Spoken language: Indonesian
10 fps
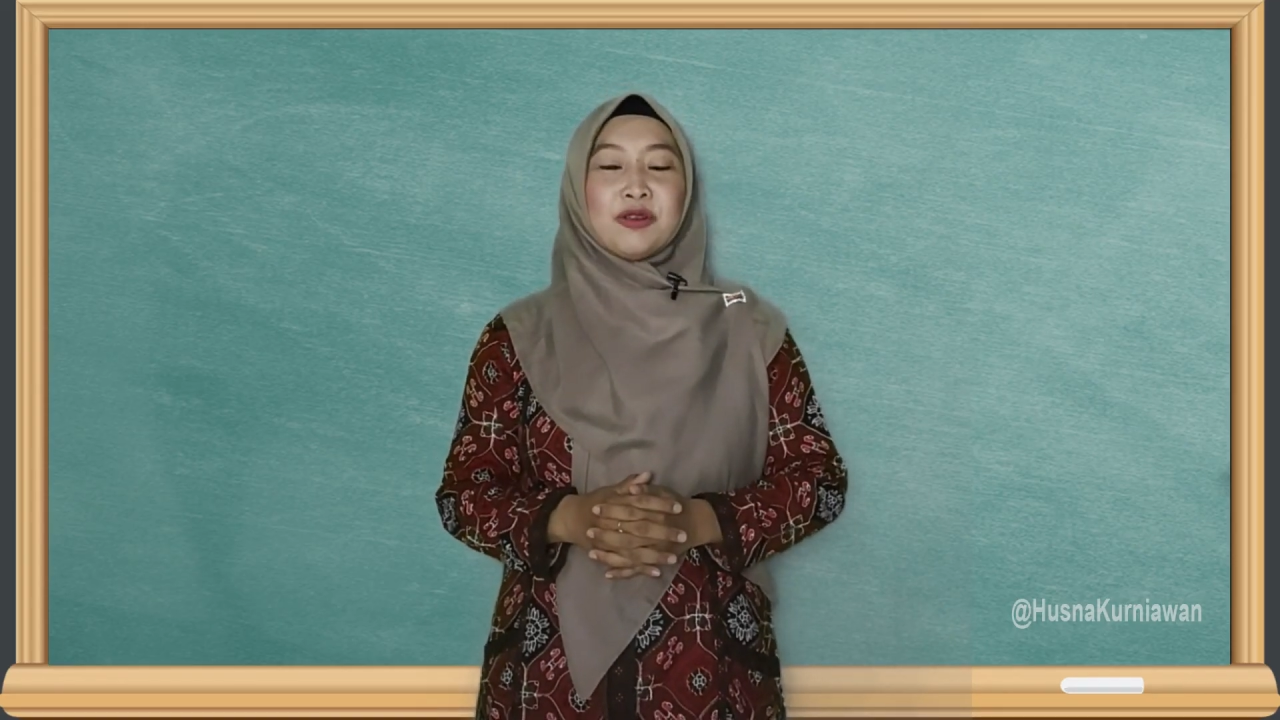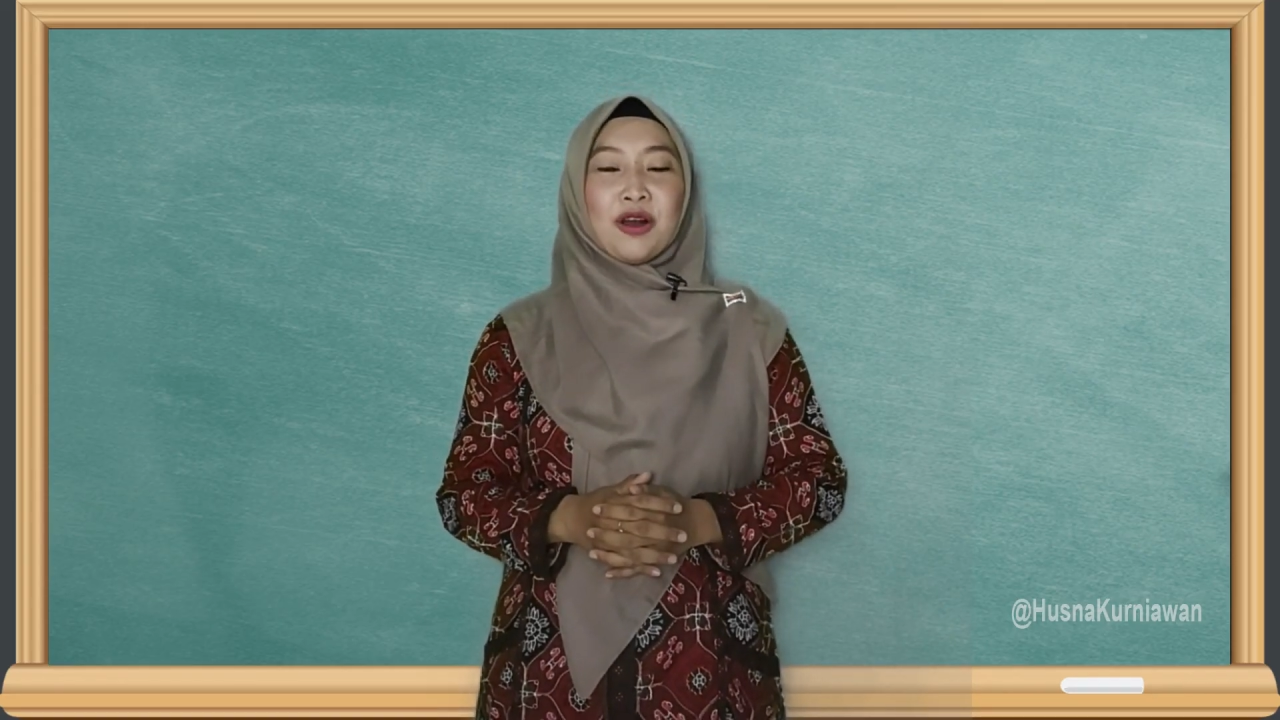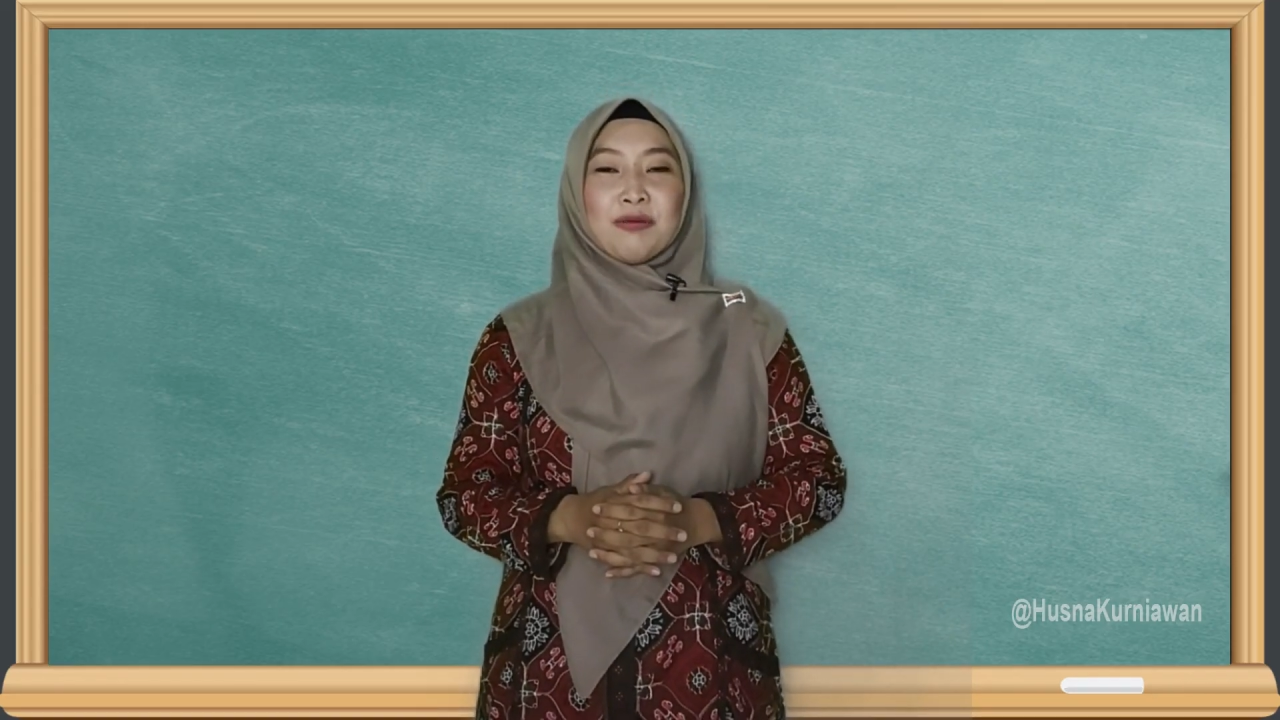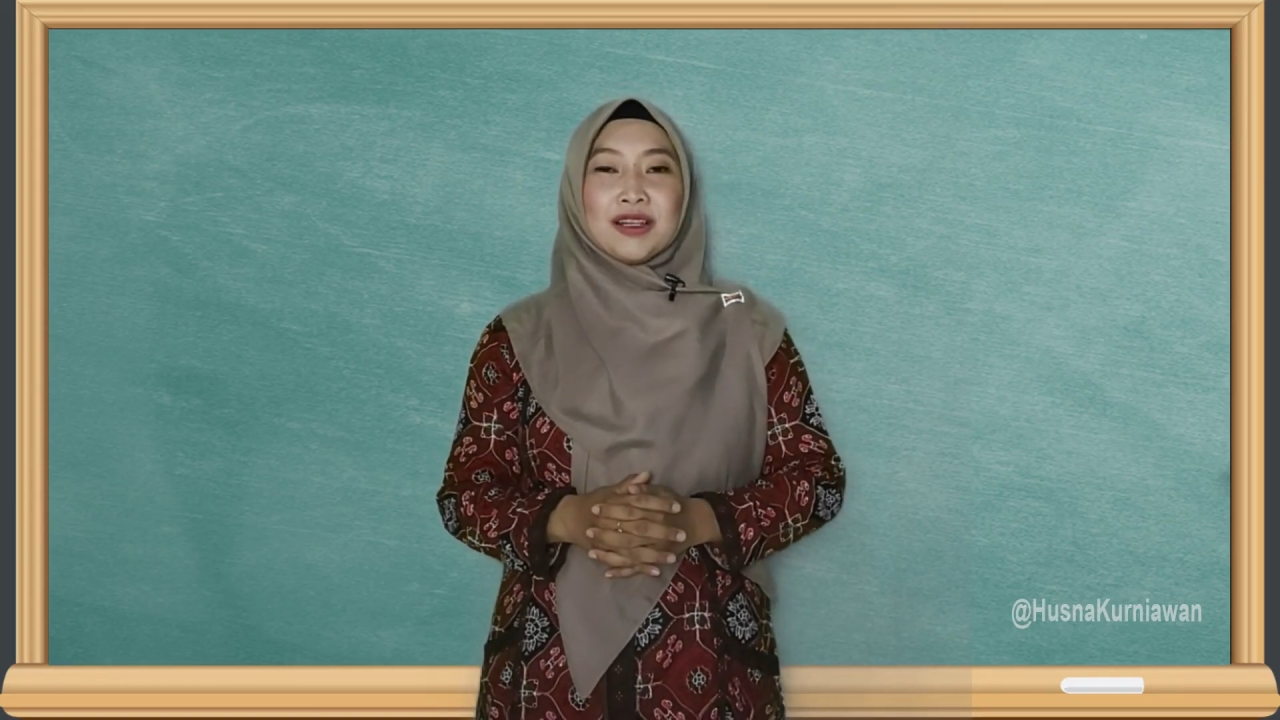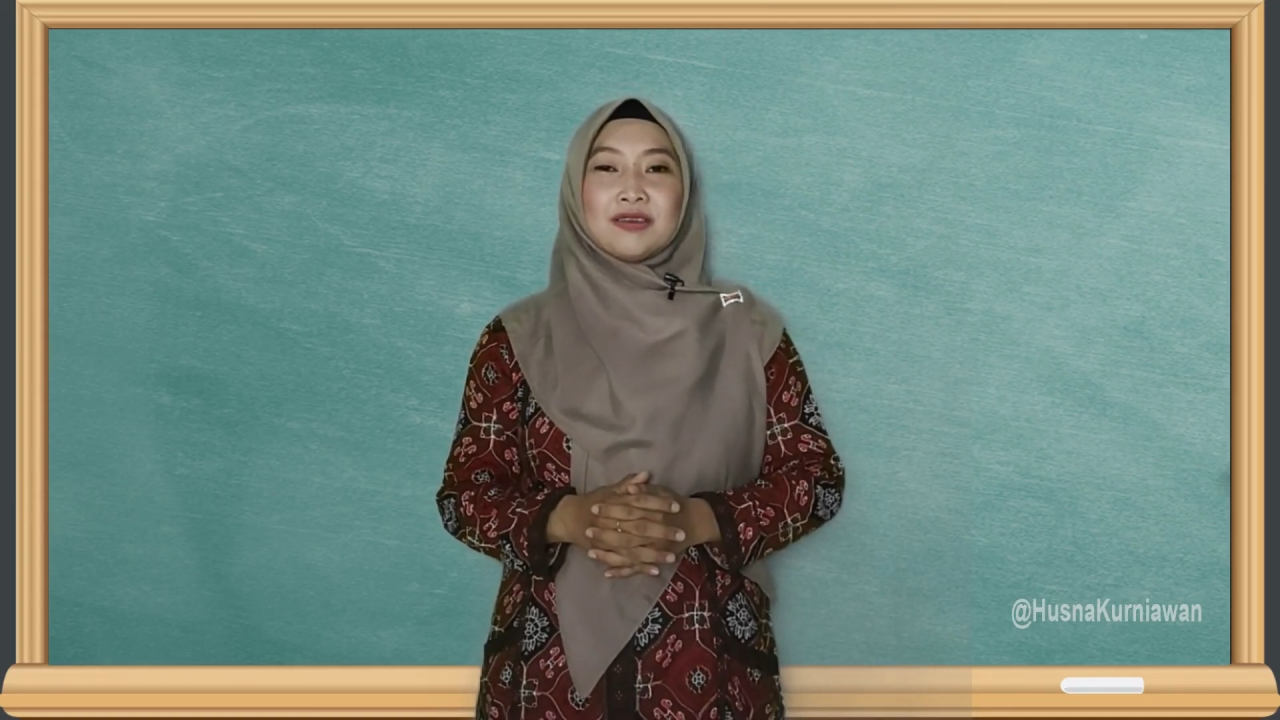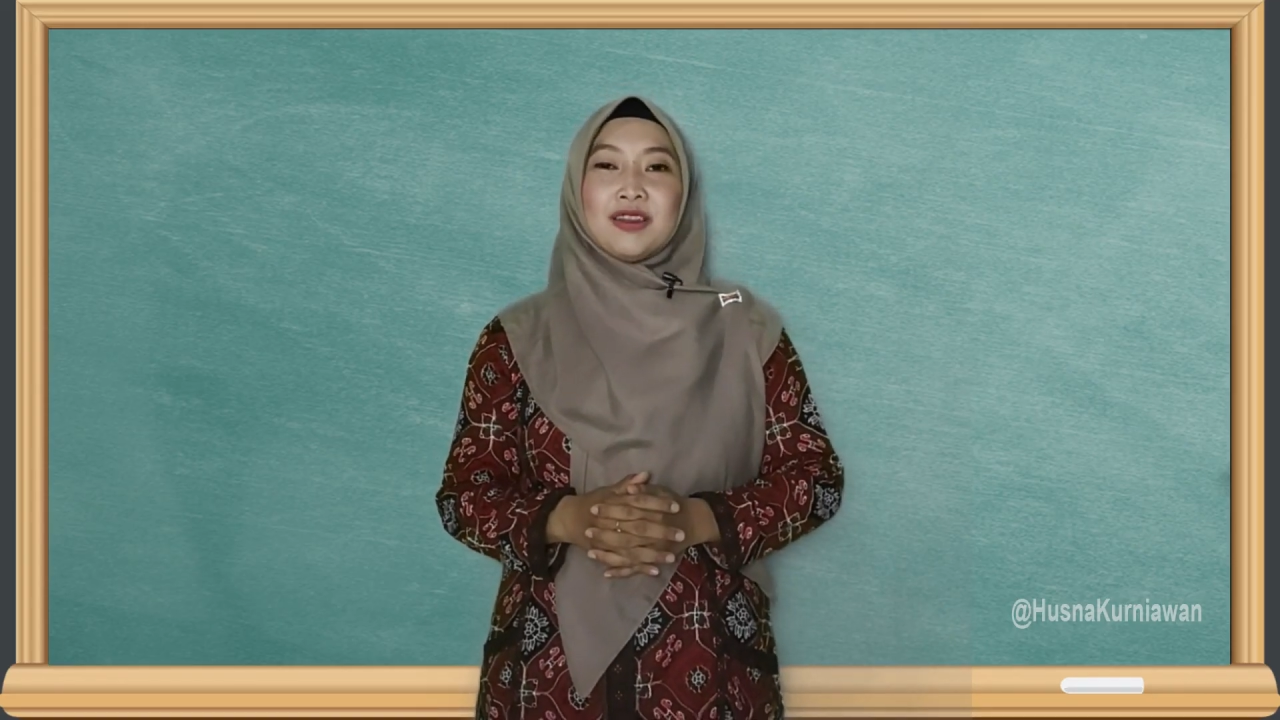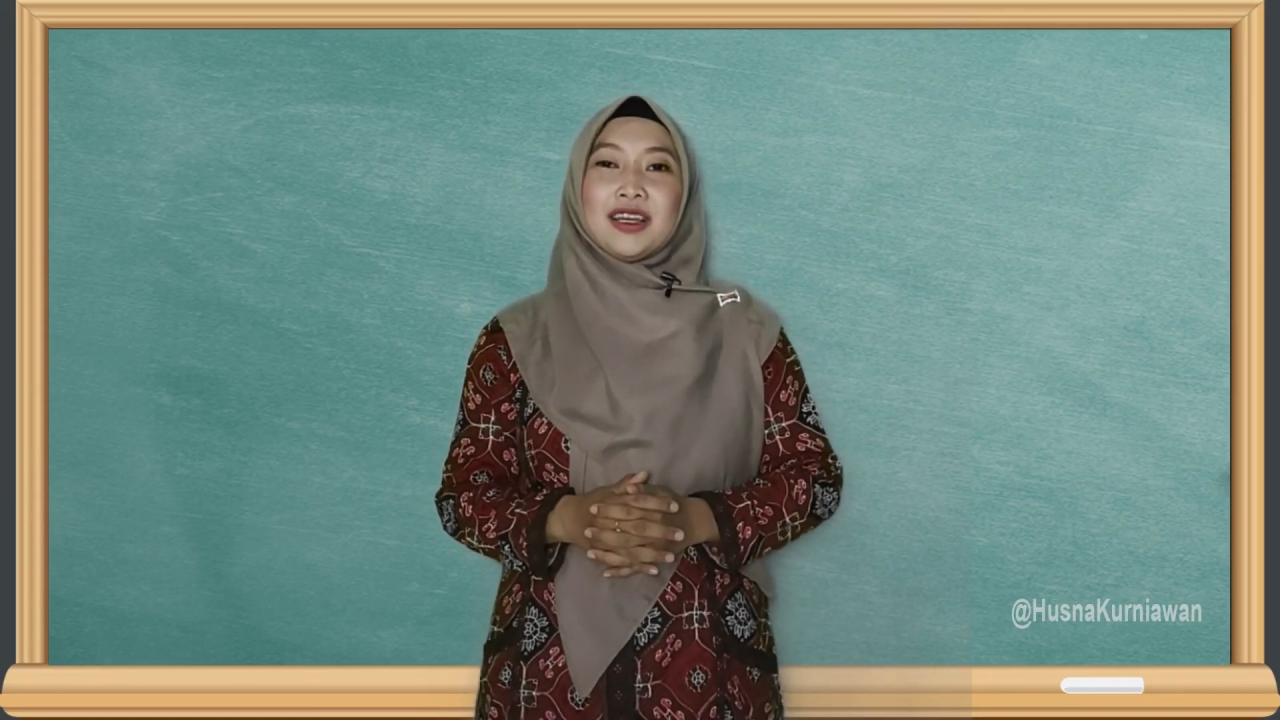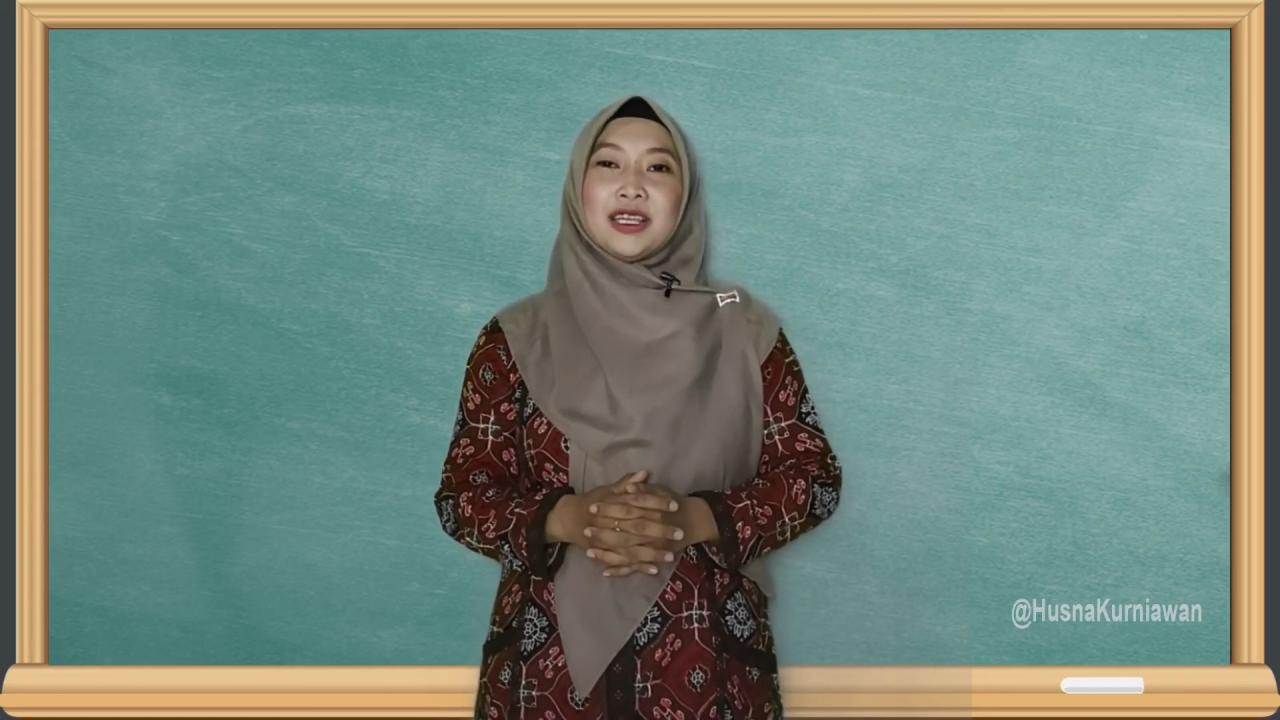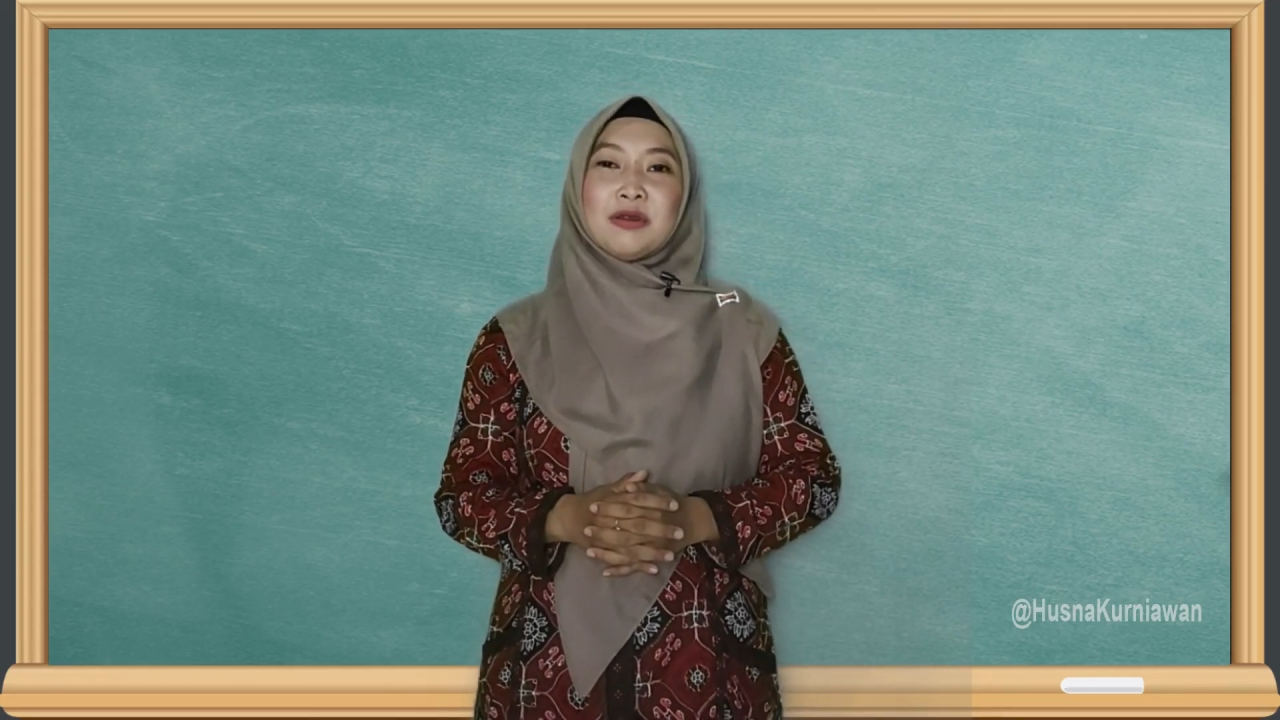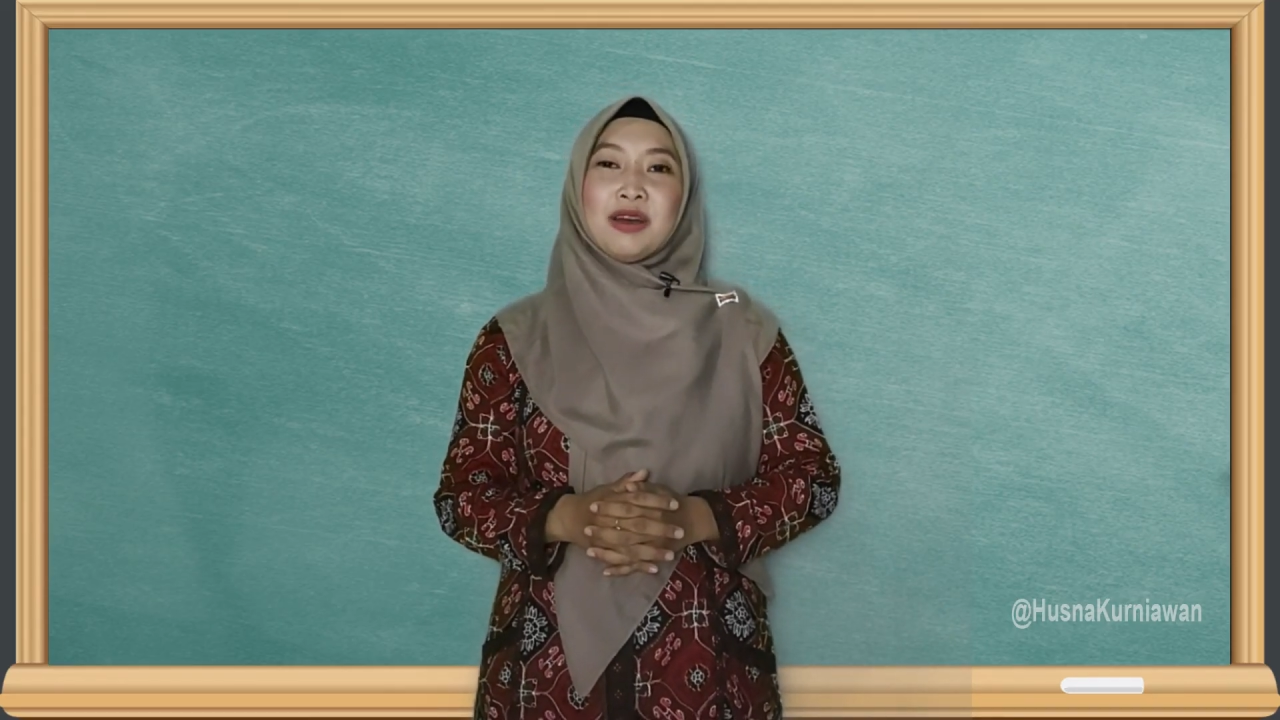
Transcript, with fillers: warahmatullahi